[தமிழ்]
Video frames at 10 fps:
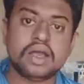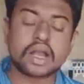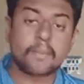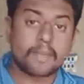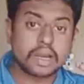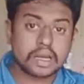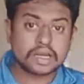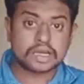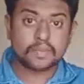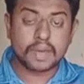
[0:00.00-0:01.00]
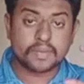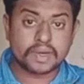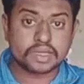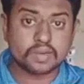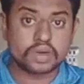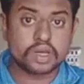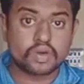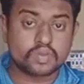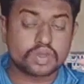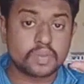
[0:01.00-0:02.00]
கப்பல் கட்ட பயன்படுத்தக்கூடிய
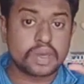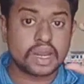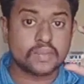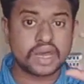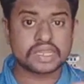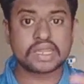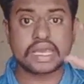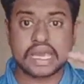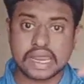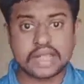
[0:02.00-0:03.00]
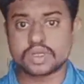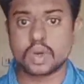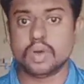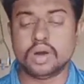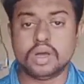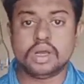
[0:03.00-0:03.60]
ஒரு முதன்மையான மரத்தை தான் எறான்னு சொல்லுவோம்